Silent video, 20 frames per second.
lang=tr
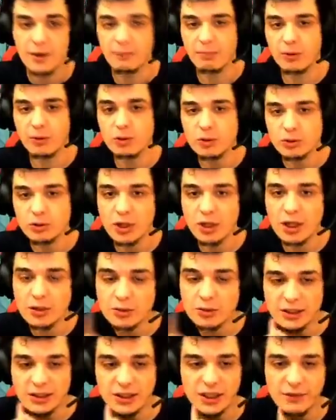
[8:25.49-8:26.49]
Bonus
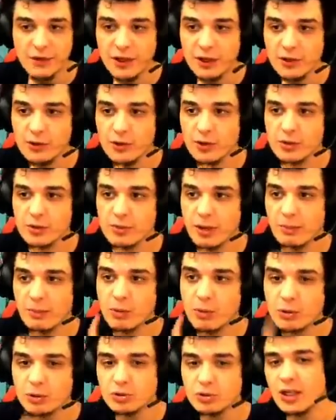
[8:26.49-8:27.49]
round'u ilk defa görüyorum. Bak
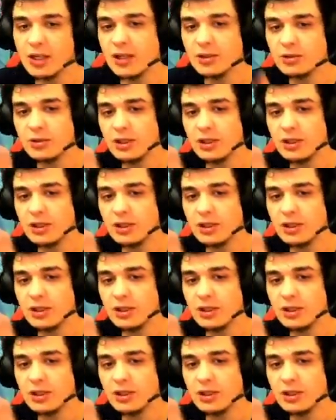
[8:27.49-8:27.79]
bonus round